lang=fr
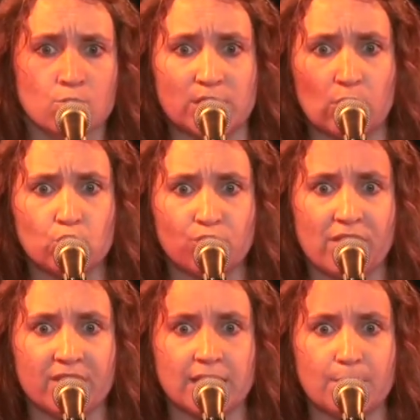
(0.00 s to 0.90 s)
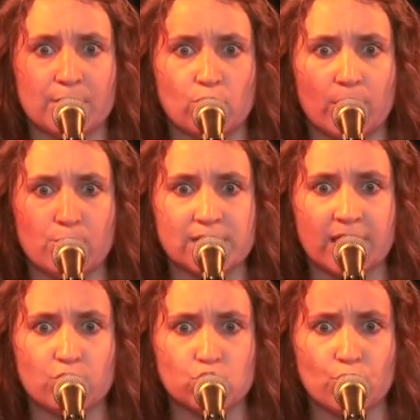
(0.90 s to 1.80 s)
Mon salon devient un véritable atelier pour cette
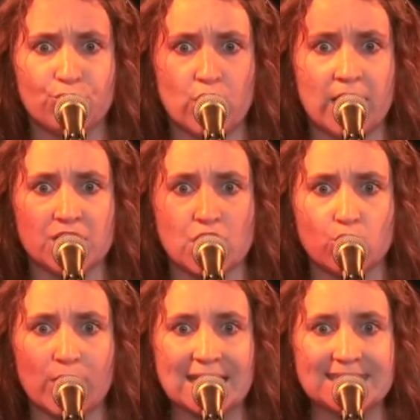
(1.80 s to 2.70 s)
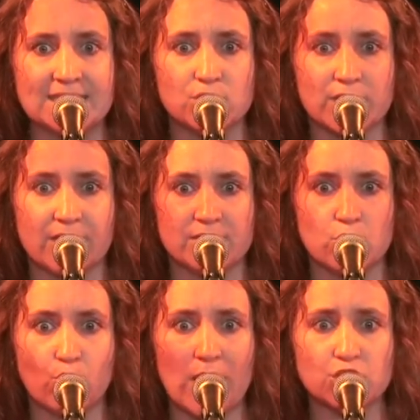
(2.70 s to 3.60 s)
aventure folle à la Jacques Cartier. Sans trêve et
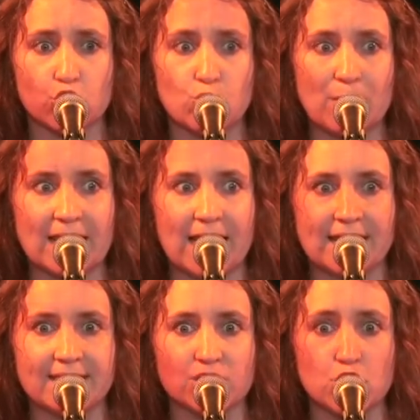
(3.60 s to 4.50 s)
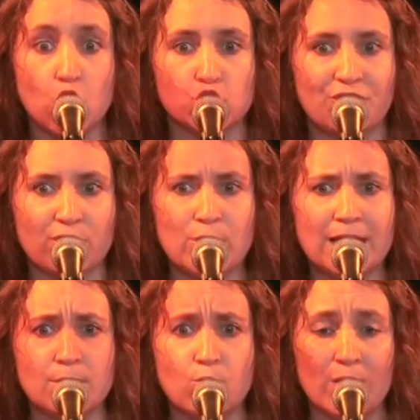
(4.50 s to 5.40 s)
sans relâche, je m'attelle à la tâche. Je fais
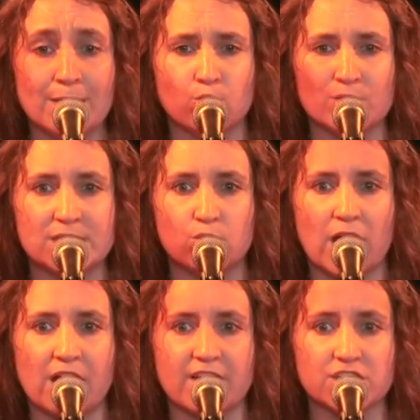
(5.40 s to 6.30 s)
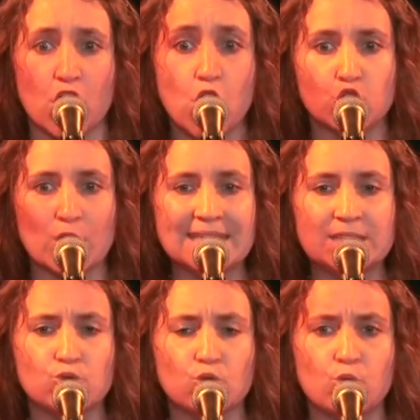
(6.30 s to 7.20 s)
rouler les mots et mon stylo cravache.
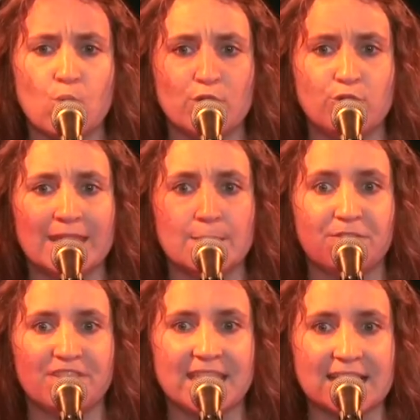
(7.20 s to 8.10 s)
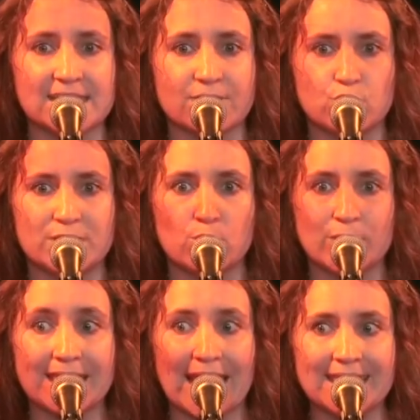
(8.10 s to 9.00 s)
J'organise autour de moi une équipe efficace, un vieux dico
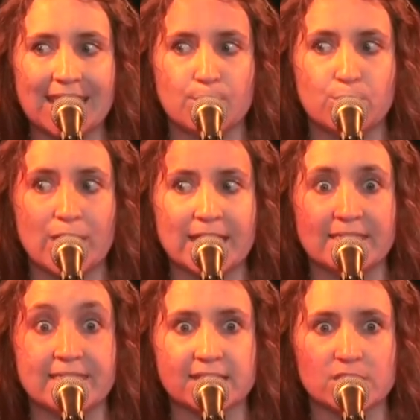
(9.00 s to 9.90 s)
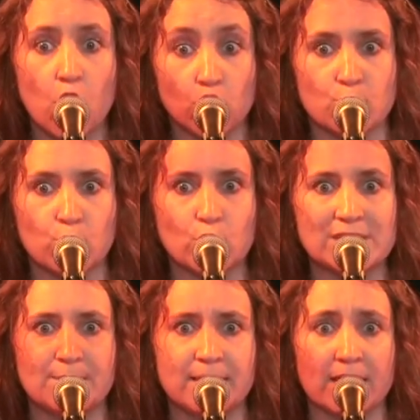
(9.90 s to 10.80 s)
qui traîne et un pot d'agendas. Je me creuse
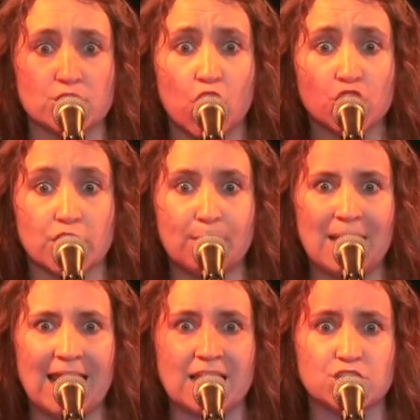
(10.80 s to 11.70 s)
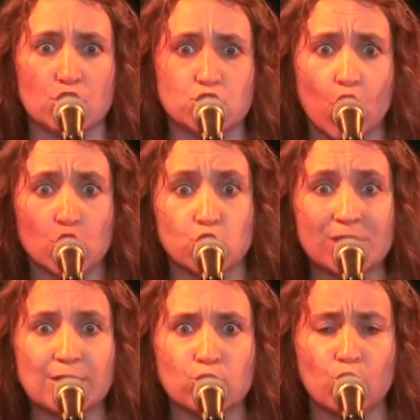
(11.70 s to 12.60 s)
les méninges, j'en appelle à la chance. Je ne
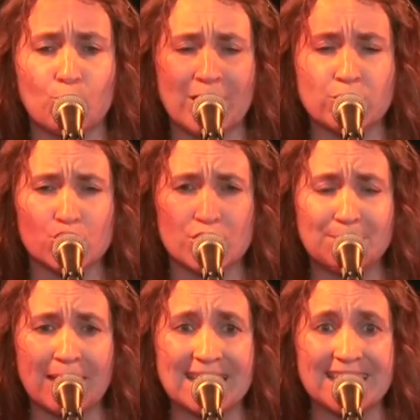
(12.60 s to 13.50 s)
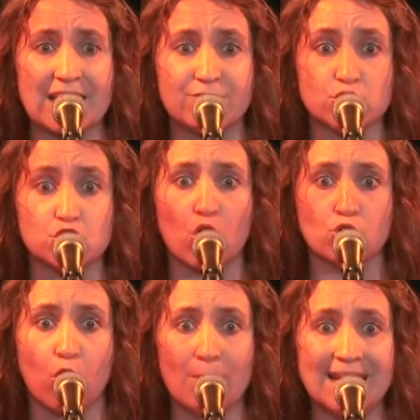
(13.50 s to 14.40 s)
sais trop bien que ce n'est pas gagné d'avance. Grand
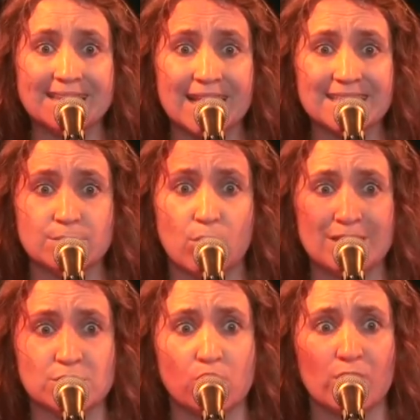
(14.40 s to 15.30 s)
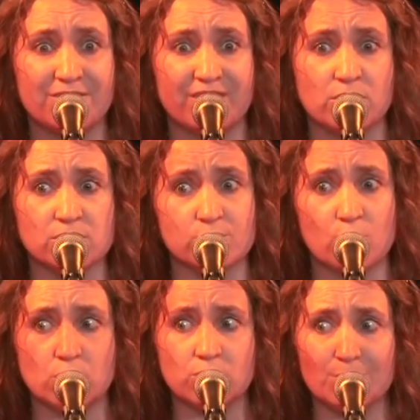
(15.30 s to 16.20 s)
corps malade est quasiment ma seule référence.
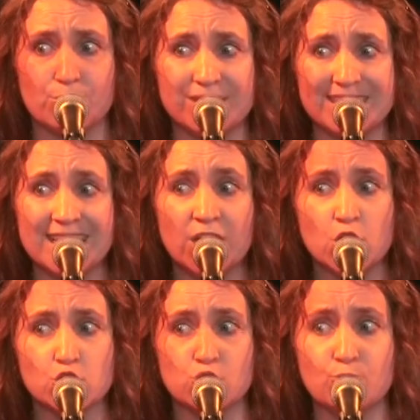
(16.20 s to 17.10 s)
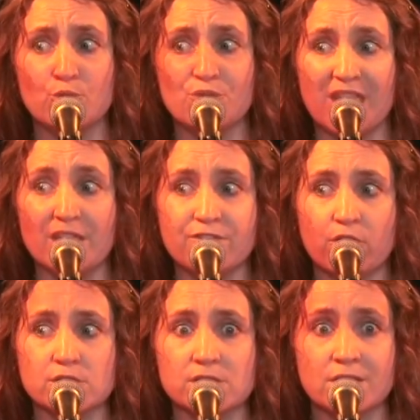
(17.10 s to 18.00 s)
Moi, côté poésie, je suis plutôt vieille
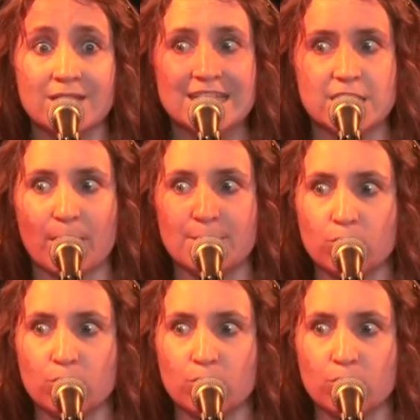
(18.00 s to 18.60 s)
France. J'aimerais